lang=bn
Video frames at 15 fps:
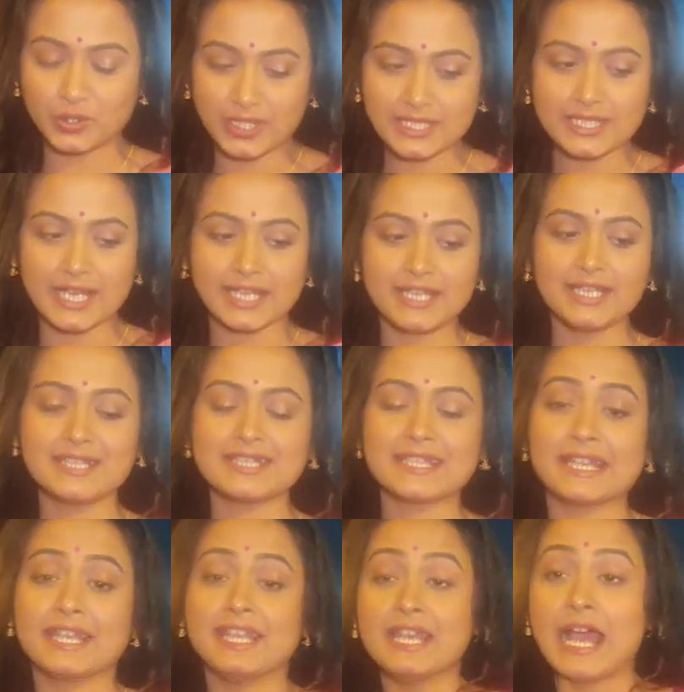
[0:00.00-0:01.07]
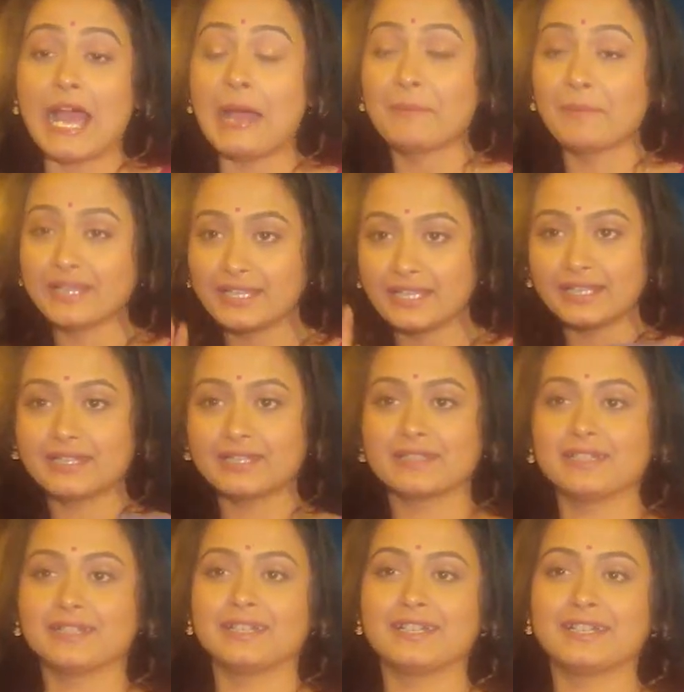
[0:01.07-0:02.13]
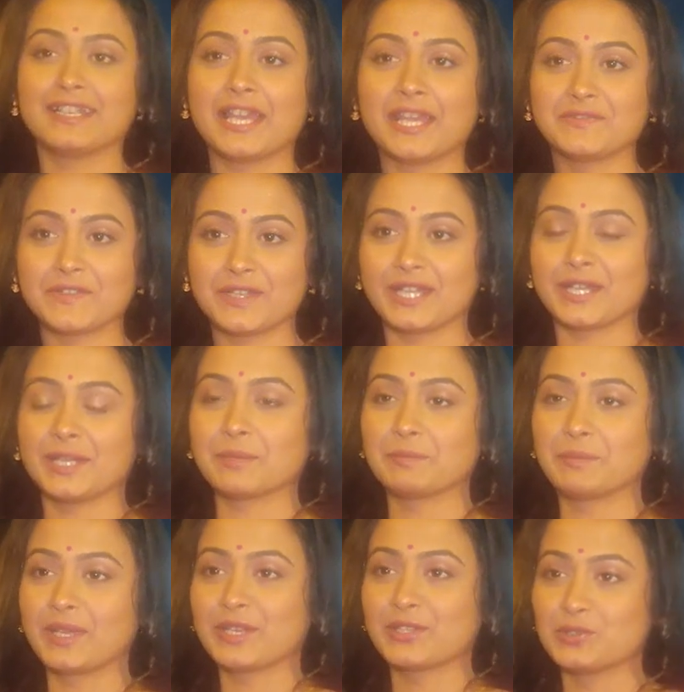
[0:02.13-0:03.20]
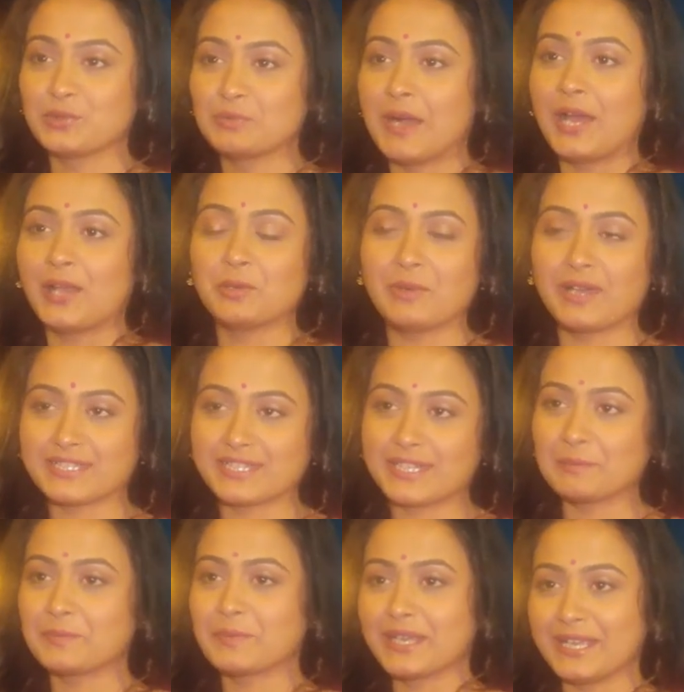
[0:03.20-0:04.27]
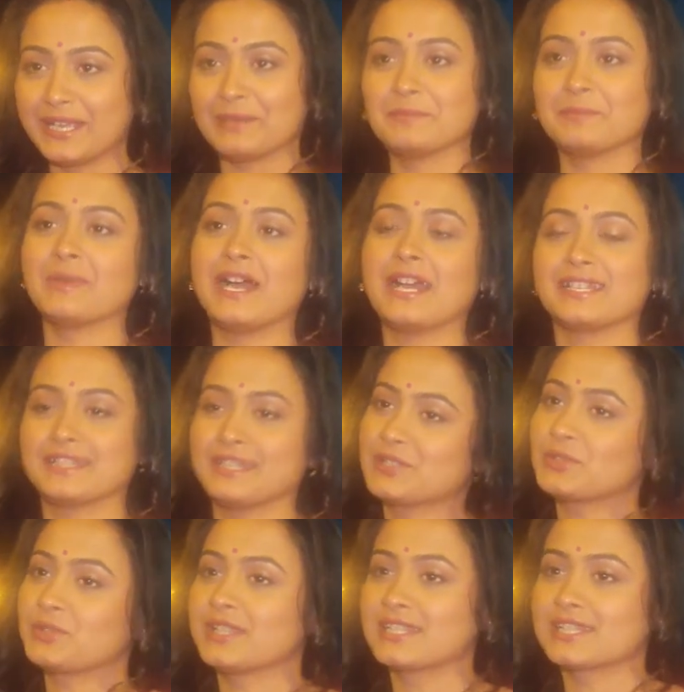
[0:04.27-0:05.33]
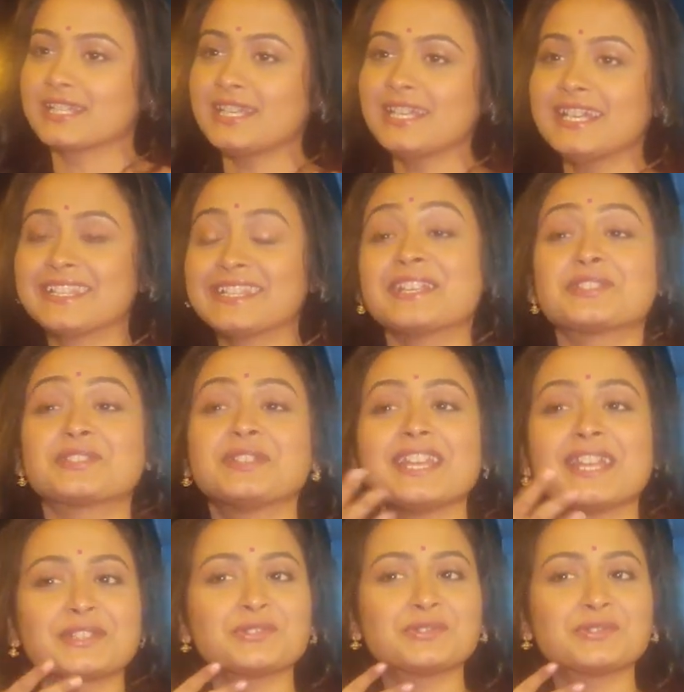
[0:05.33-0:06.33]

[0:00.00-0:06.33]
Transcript: কথা জানি যে আমাদের লাইফে একটু ভালোবাসা প্রেম আসতে চলেছে তার জন্যই এত